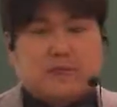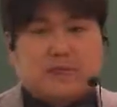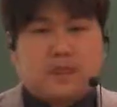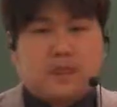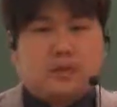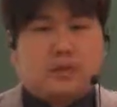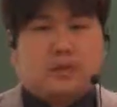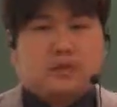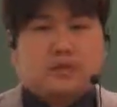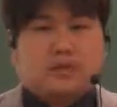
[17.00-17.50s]

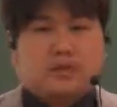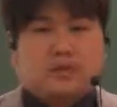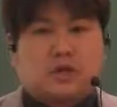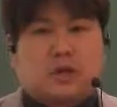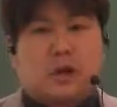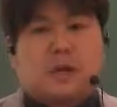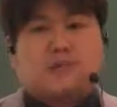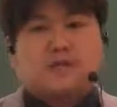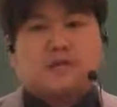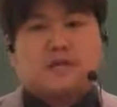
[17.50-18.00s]
여기서 이제
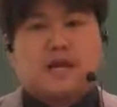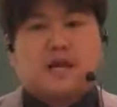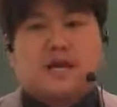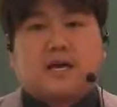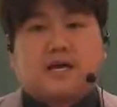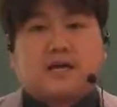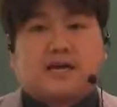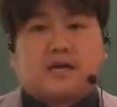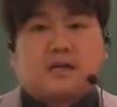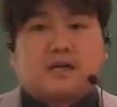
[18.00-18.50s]

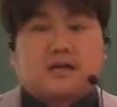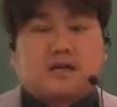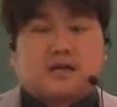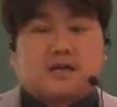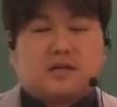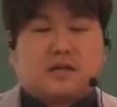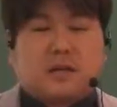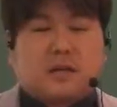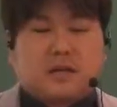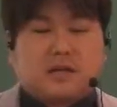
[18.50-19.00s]
업사이클링이라는
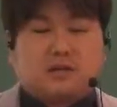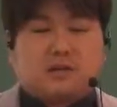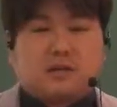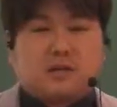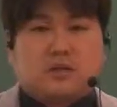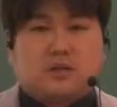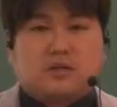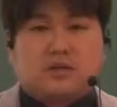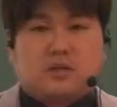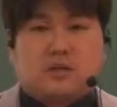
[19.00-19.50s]
개념이
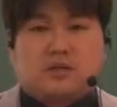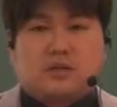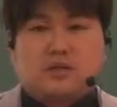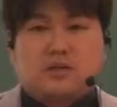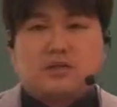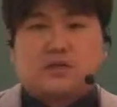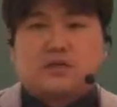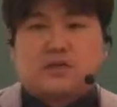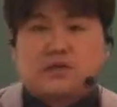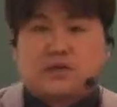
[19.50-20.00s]
들어가게
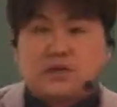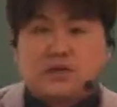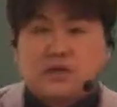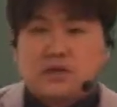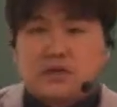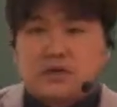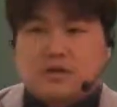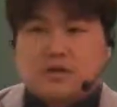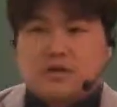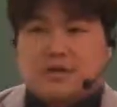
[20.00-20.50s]
되죠.
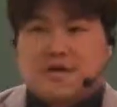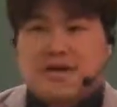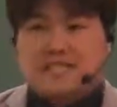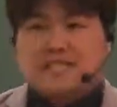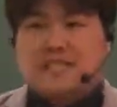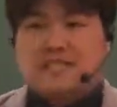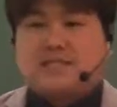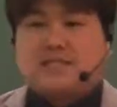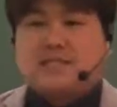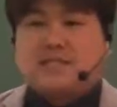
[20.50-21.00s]
그래서 다시
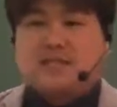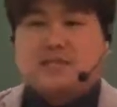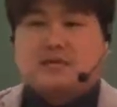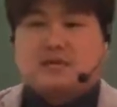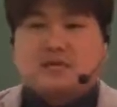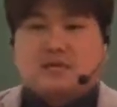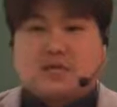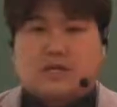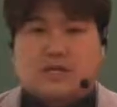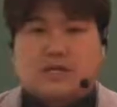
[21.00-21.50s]
쓰는
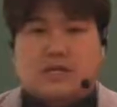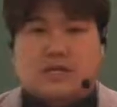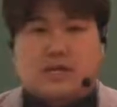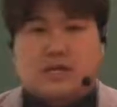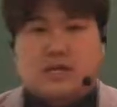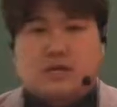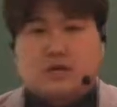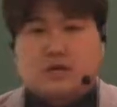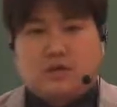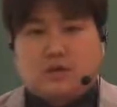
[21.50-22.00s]
것이 아니라
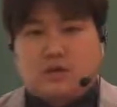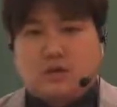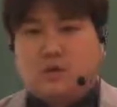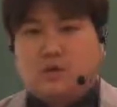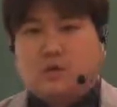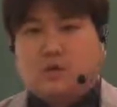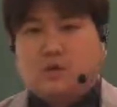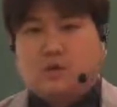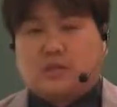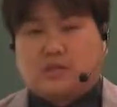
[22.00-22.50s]

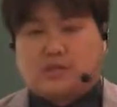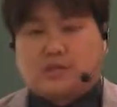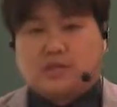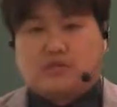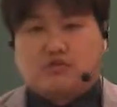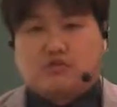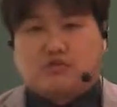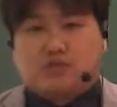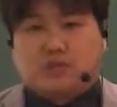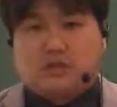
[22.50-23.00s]
용도를
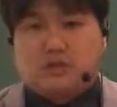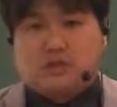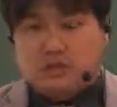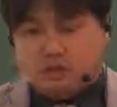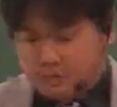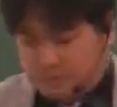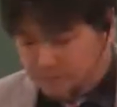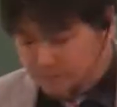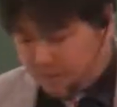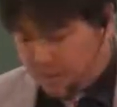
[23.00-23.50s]
찾아주는
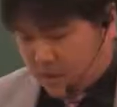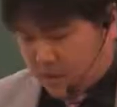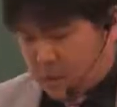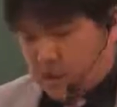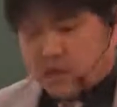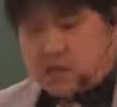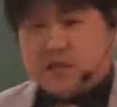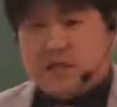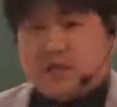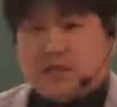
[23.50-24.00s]

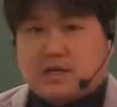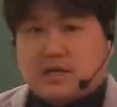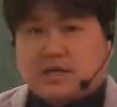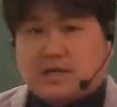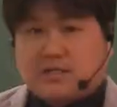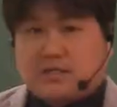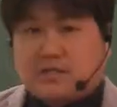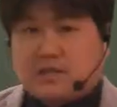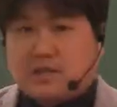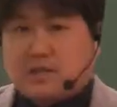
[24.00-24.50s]
맥락이
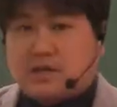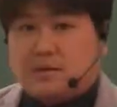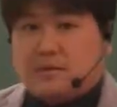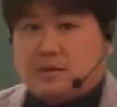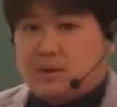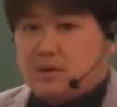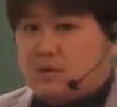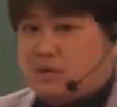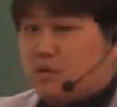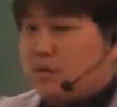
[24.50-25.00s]
되겠습니다.
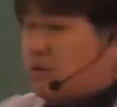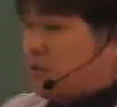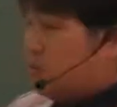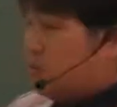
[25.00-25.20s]
바로